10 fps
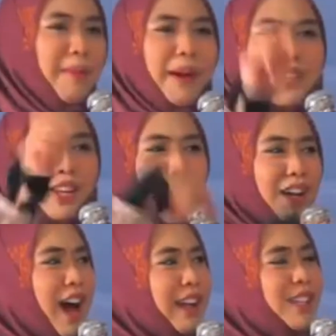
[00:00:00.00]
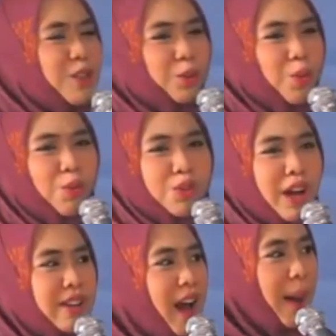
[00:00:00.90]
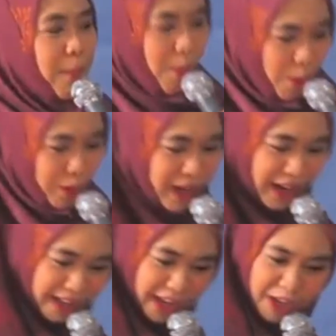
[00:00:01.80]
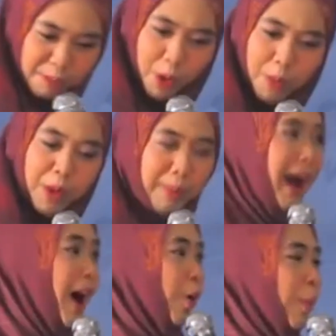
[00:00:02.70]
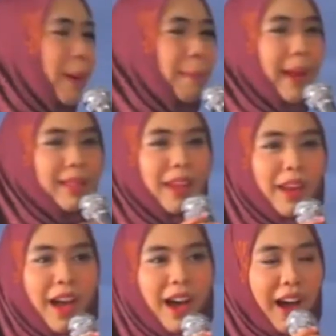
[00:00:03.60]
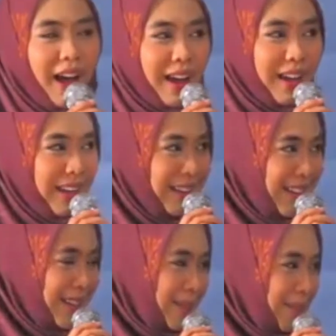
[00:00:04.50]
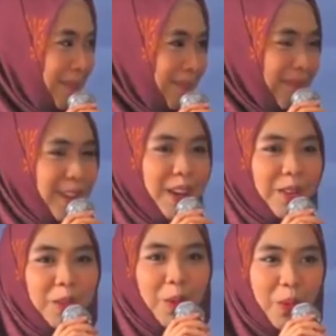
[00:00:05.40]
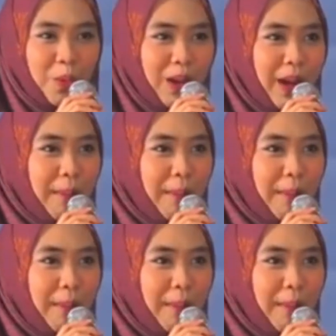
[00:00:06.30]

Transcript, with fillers: Dari masa dia gadis ku tunggu jandamu, oh dia lagi ada problem, aku pepetin ah. Gitu.